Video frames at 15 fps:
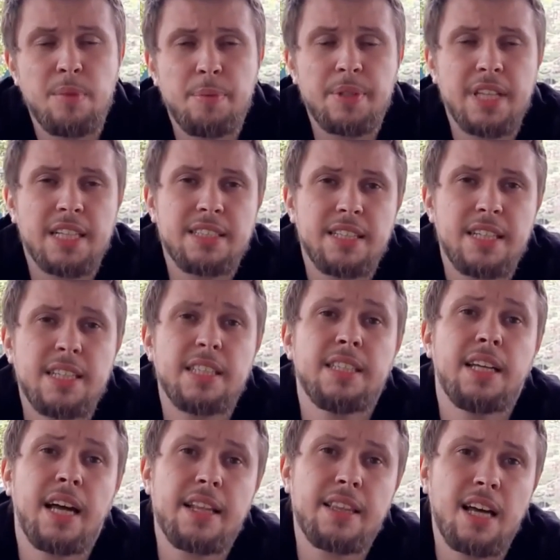пытаться не
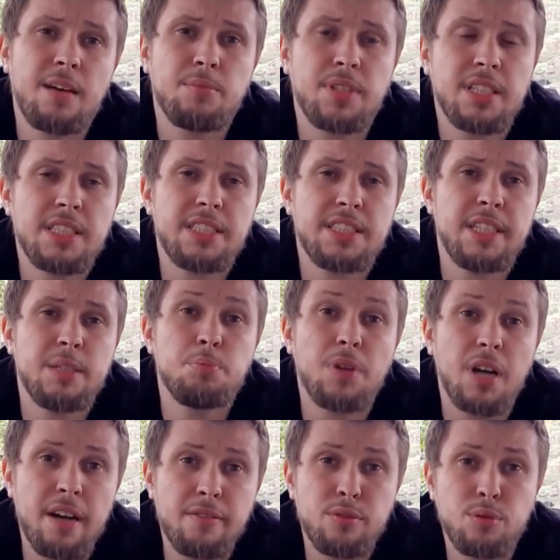дать нам донести
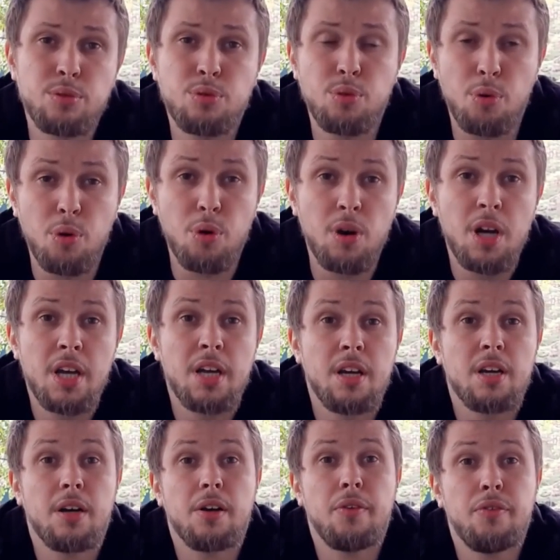правду до
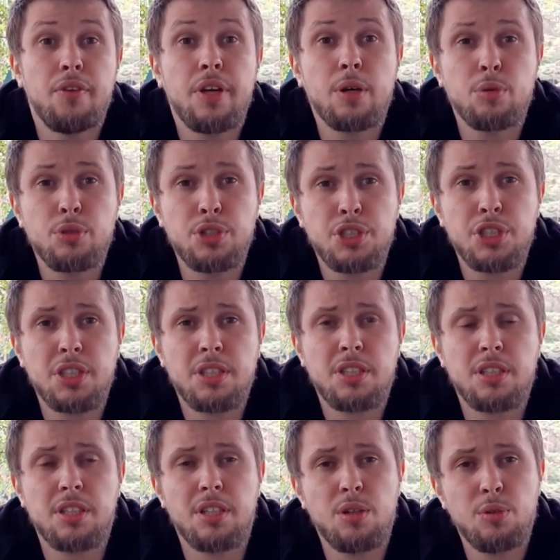э,
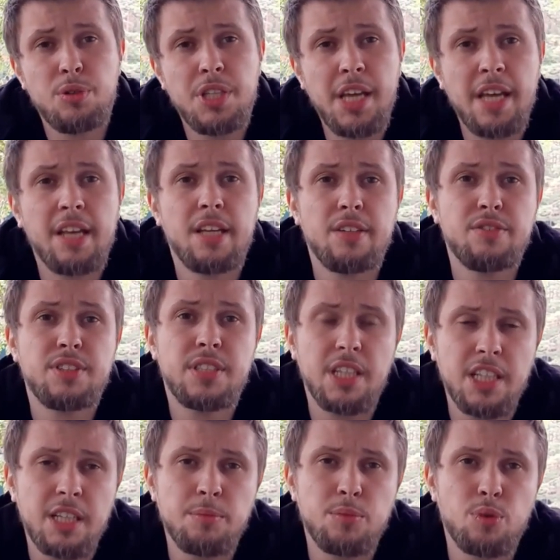верующих э, людей и в
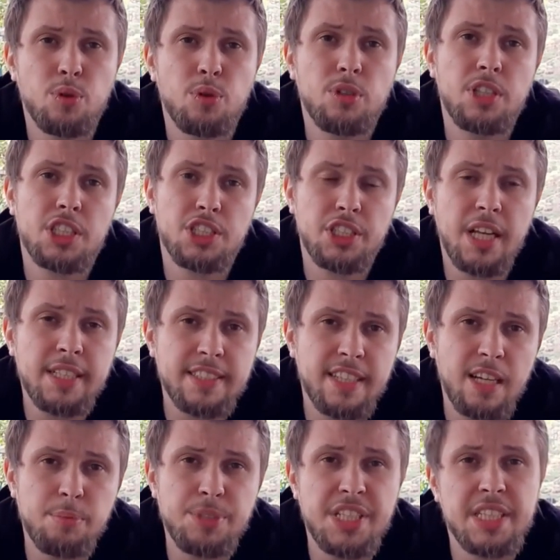целом до
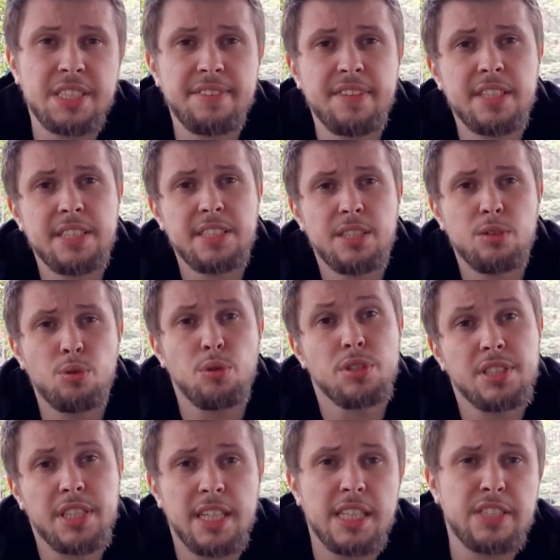гражданской общественности, до
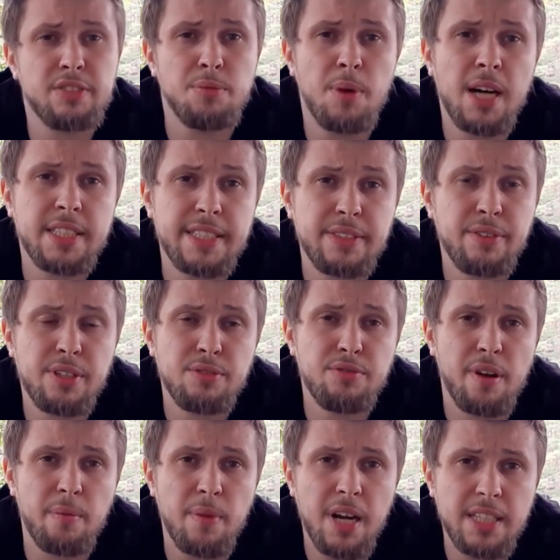средств массовой
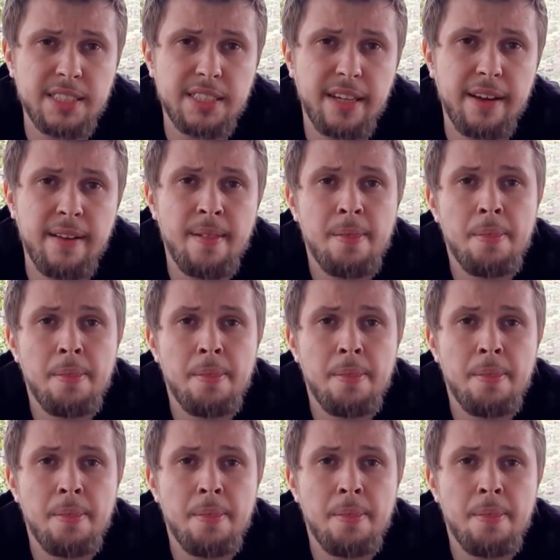информации.